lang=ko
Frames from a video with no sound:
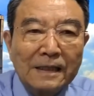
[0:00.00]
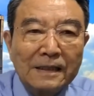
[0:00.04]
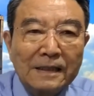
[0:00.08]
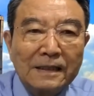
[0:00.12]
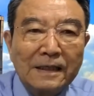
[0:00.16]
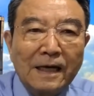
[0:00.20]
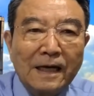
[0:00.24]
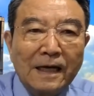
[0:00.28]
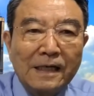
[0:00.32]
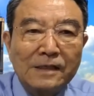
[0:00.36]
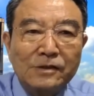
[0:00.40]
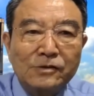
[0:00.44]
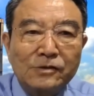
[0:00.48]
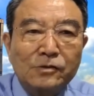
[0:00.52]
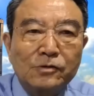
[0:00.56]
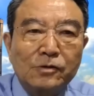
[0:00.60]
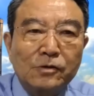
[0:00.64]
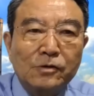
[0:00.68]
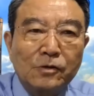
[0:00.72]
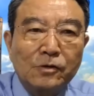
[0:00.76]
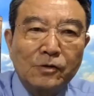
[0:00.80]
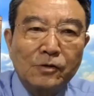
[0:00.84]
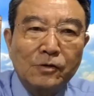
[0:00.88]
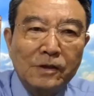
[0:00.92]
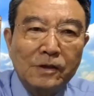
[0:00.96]

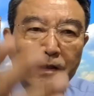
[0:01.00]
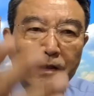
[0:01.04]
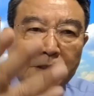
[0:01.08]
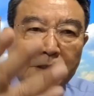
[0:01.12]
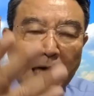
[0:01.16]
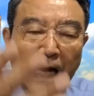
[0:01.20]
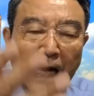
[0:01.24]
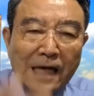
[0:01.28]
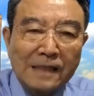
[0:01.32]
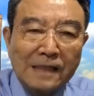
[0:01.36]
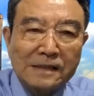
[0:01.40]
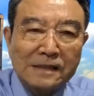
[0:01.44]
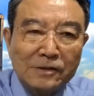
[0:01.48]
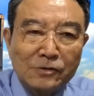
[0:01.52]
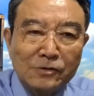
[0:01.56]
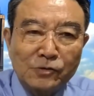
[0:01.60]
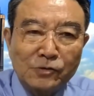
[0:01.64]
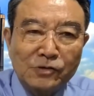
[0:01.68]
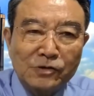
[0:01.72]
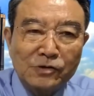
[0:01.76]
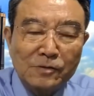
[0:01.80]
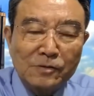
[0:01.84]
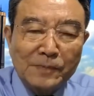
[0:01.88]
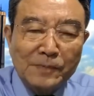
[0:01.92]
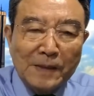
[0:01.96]
이래가지고
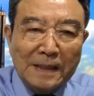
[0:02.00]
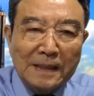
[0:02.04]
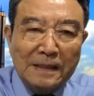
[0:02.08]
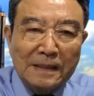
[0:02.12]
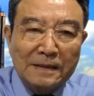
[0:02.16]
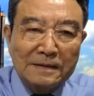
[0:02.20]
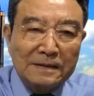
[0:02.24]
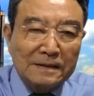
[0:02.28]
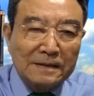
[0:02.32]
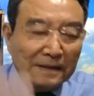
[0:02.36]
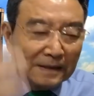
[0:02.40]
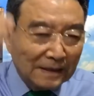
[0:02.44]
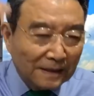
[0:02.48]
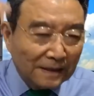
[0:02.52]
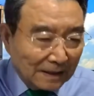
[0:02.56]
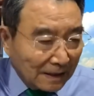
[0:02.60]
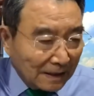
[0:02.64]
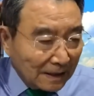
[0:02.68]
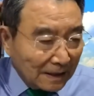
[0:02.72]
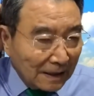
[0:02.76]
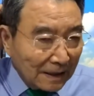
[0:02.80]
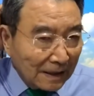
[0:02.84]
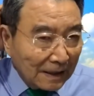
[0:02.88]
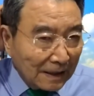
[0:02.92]
가짜뉴스를 바라는 이